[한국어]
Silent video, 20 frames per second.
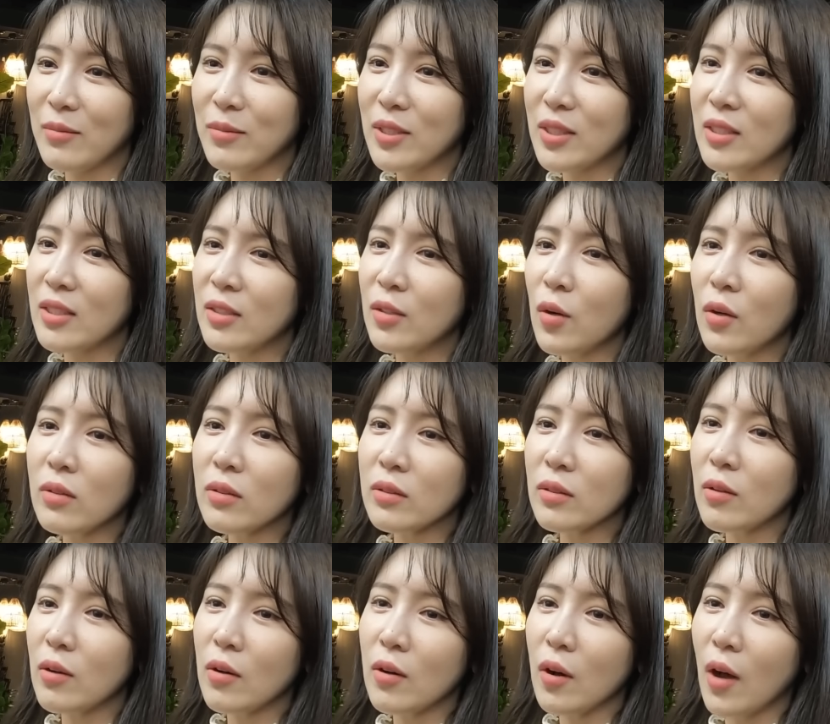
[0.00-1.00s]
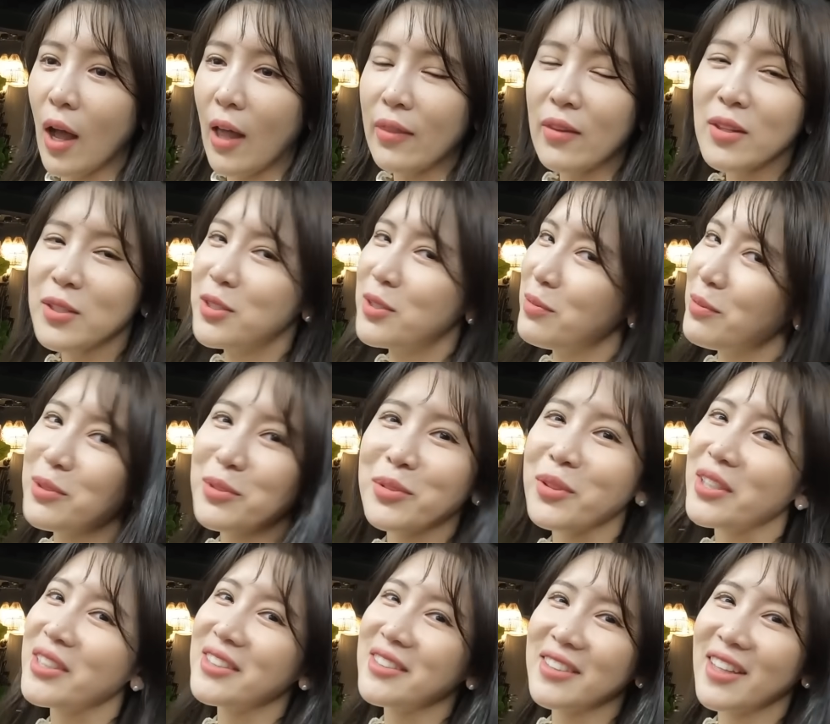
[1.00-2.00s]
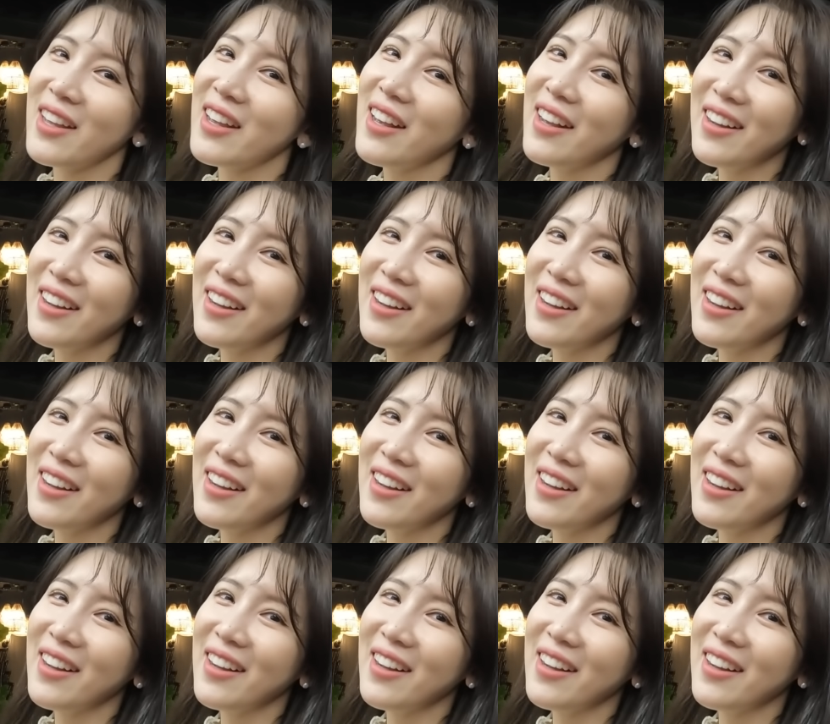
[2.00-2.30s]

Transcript: 아무튼 그런 거 안 했으면 좋겠네.